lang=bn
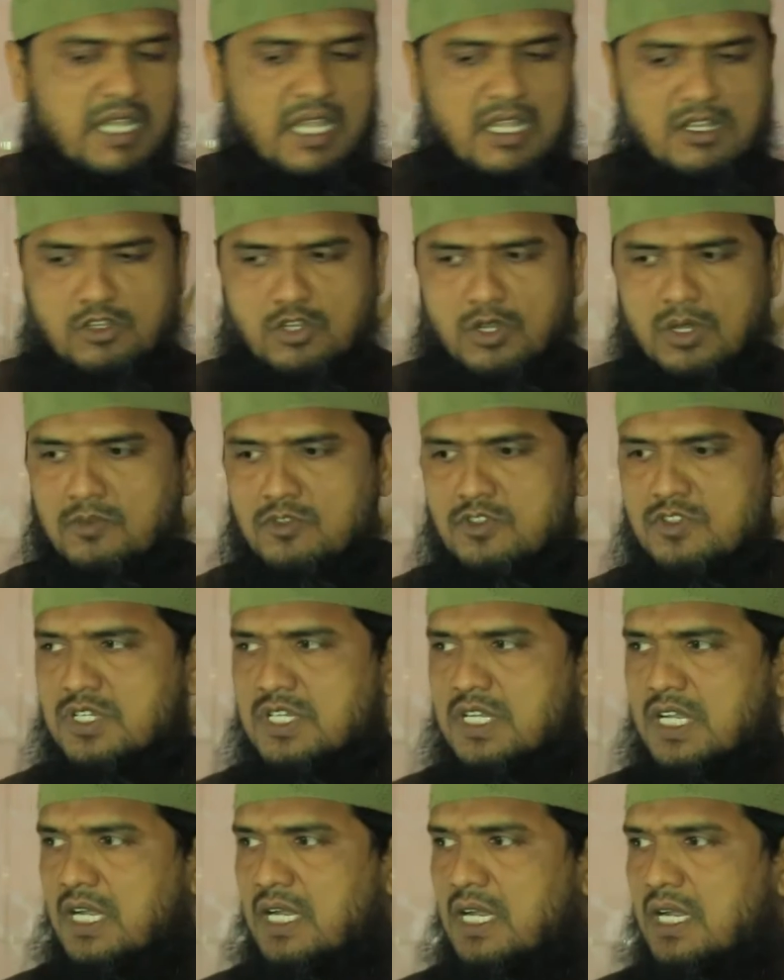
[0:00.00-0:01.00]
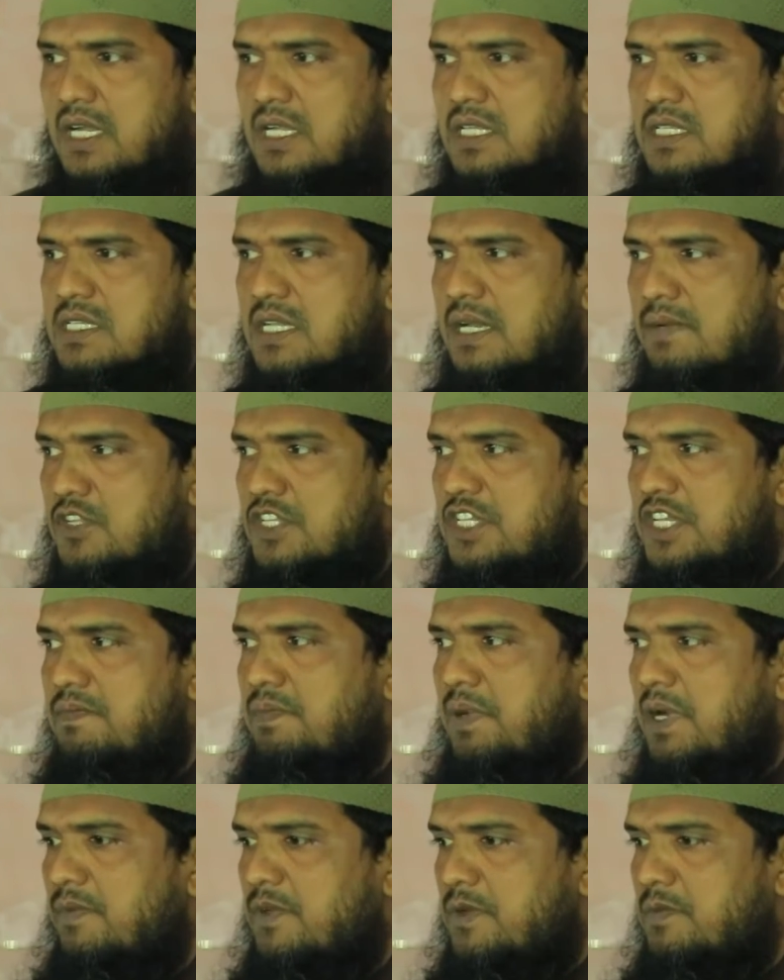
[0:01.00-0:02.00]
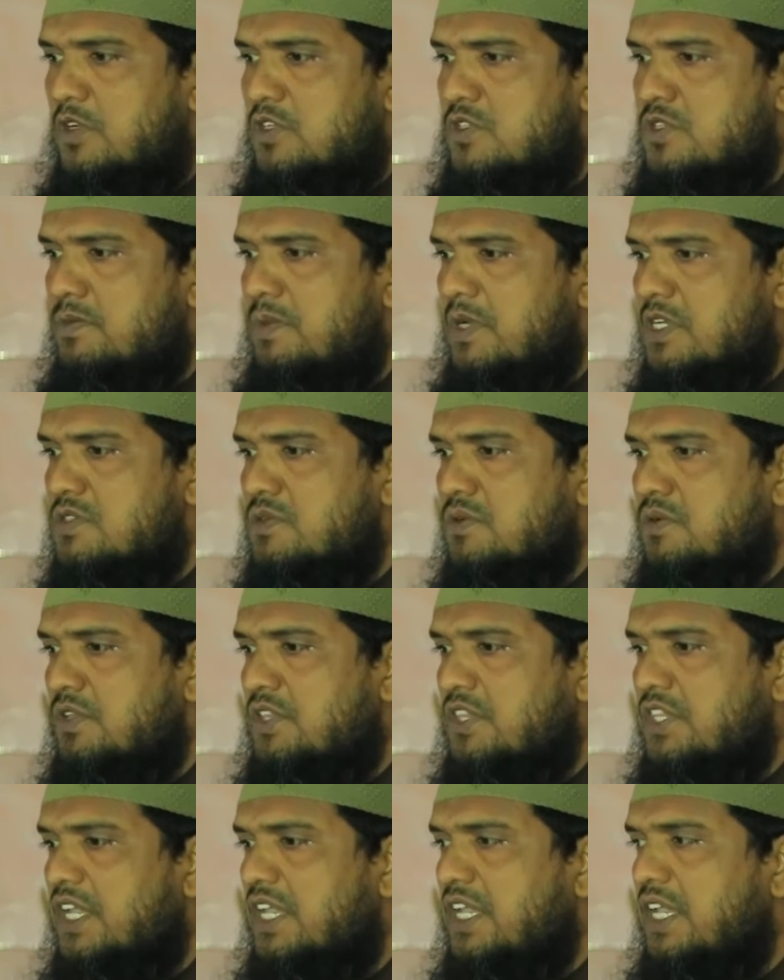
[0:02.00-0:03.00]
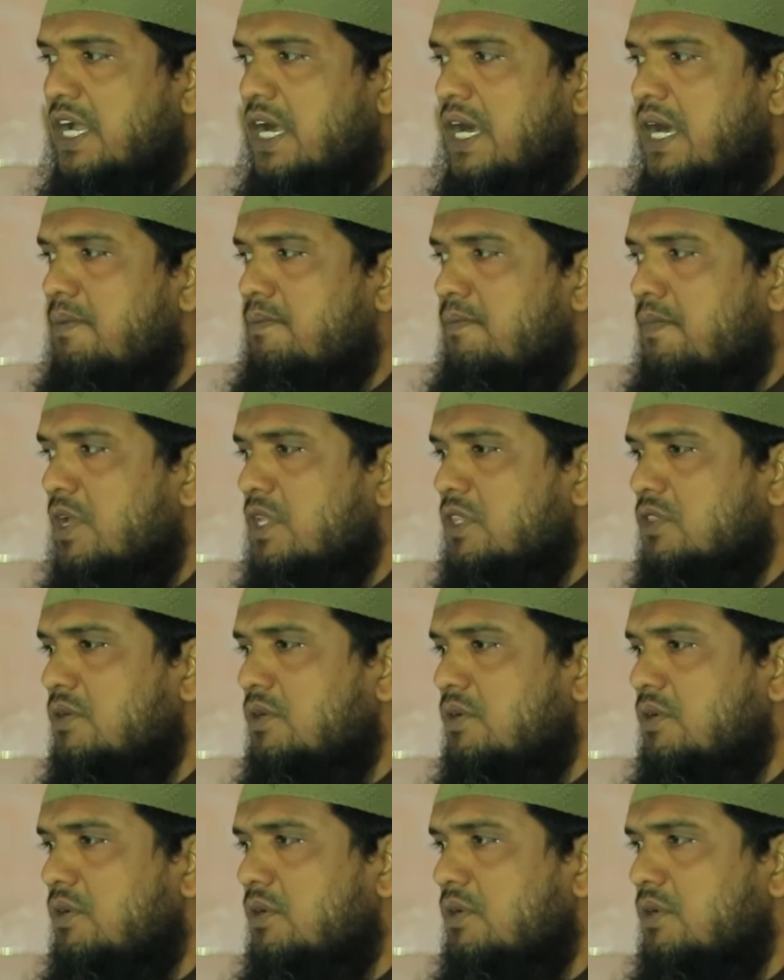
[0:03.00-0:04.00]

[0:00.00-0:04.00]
এই সমস্যা সামাজিকভাবে বসবাস করতে গিয়ে আমরা তো